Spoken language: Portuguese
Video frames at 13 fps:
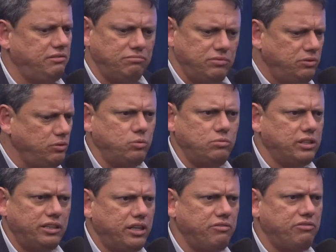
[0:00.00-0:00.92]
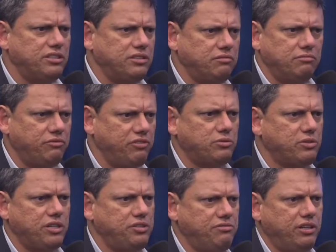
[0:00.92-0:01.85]
Nunca ninguém fez, fez o que
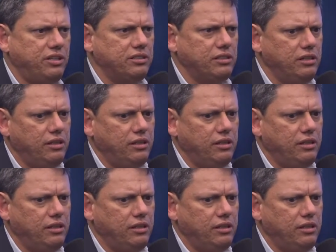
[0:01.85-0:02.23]
a gente fez.